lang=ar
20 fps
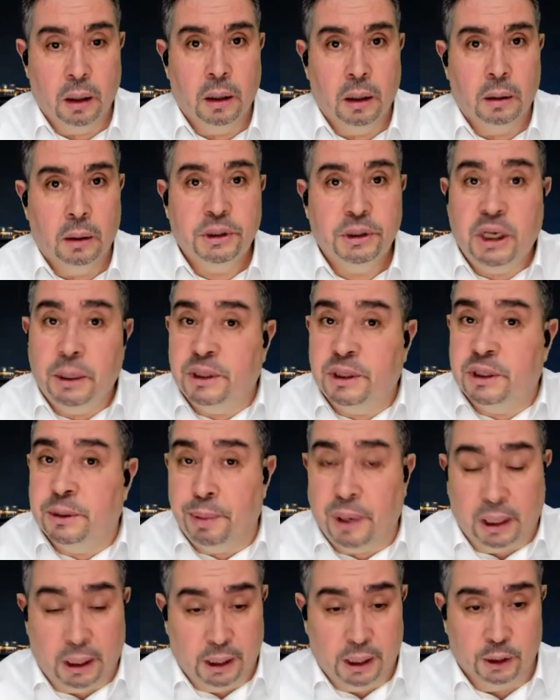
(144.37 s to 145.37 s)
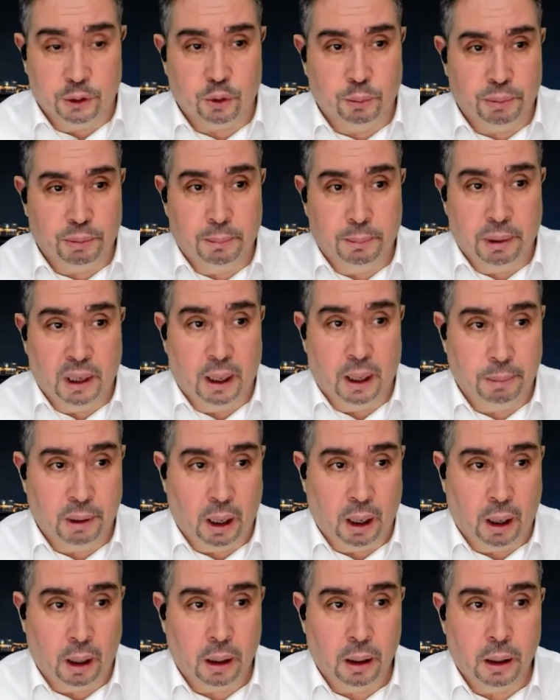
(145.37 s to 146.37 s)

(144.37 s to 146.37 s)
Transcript: ماشي بالتبلعيط وبالبلا بلا